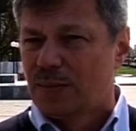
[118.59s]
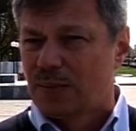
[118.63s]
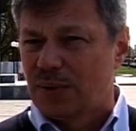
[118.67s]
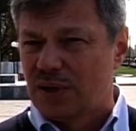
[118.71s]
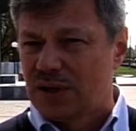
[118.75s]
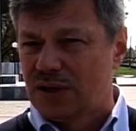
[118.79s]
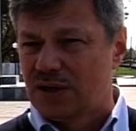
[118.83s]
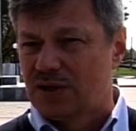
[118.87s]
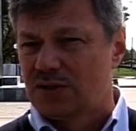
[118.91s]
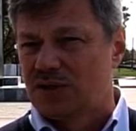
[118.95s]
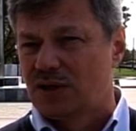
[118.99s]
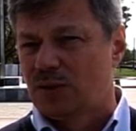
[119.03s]

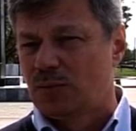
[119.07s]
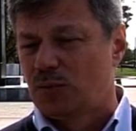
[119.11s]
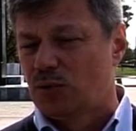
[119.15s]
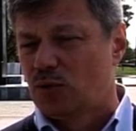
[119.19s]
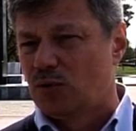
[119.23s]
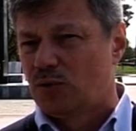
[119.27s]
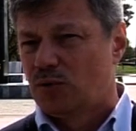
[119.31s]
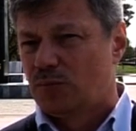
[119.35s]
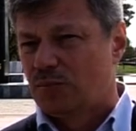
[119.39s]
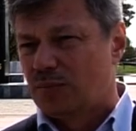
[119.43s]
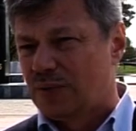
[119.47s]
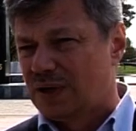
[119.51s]

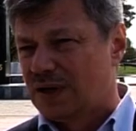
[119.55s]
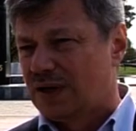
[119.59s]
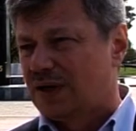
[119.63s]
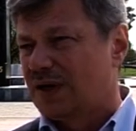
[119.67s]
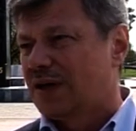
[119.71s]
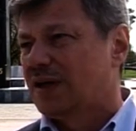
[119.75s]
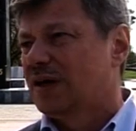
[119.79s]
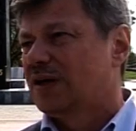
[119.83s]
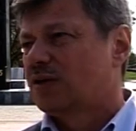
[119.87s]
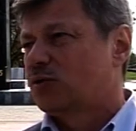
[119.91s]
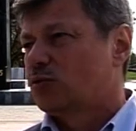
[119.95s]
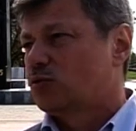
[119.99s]
Поэтому мы
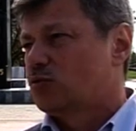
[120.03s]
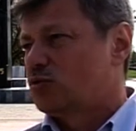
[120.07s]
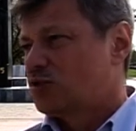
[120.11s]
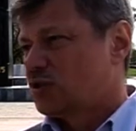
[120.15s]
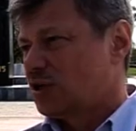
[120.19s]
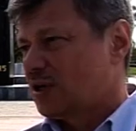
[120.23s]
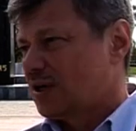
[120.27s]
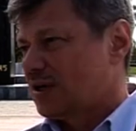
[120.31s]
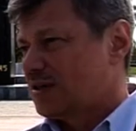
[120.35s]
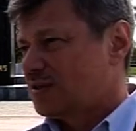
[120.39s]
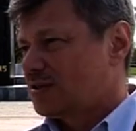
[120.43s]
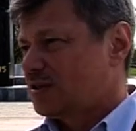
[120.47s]
эту
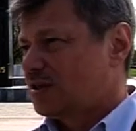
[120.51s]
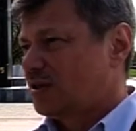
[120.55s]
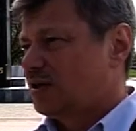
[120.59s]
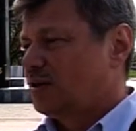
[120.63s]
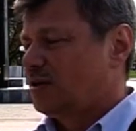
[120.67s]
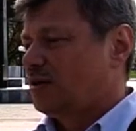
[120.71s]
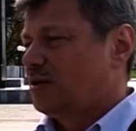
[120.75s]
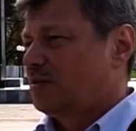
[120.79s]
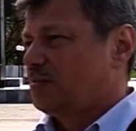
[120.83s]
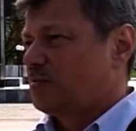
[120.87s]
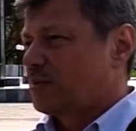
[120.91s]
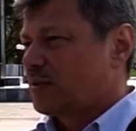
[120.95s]
часть
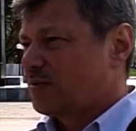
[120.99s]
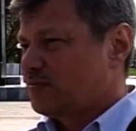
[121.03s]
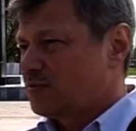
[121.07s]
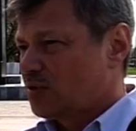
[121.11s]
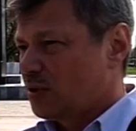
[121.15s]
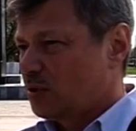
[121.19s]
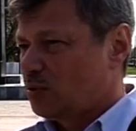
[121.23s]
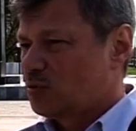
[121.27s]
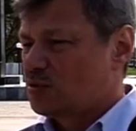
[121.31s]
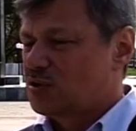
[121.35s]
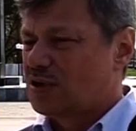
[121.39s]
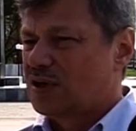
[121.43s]
и
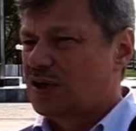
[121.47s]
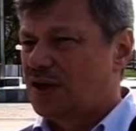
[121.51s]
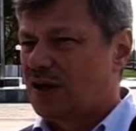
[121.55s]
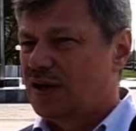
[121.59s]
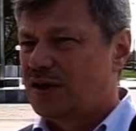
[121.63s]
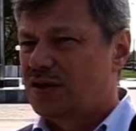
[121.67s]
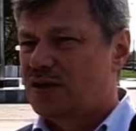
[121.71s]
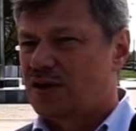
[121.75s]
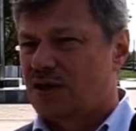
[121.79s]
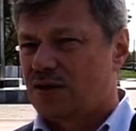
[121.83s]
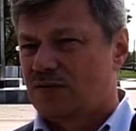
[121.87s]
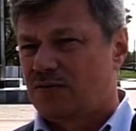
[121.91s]
профсоюзных
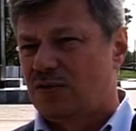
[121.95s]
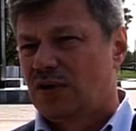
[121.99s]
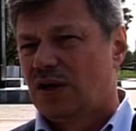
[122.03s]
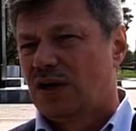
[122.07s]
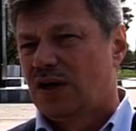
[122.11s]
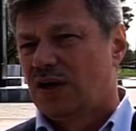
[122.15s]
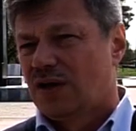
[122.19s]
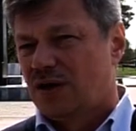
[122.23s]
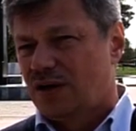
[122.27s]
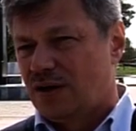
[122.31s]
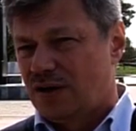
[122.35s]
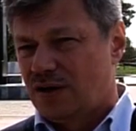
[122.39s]
лидеров
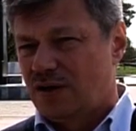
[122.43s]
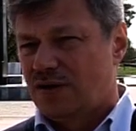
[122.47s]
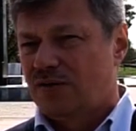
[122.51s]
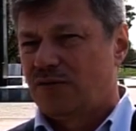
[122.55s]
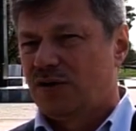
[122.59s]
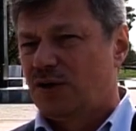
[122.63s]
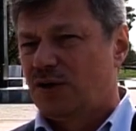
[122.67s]
э, Э,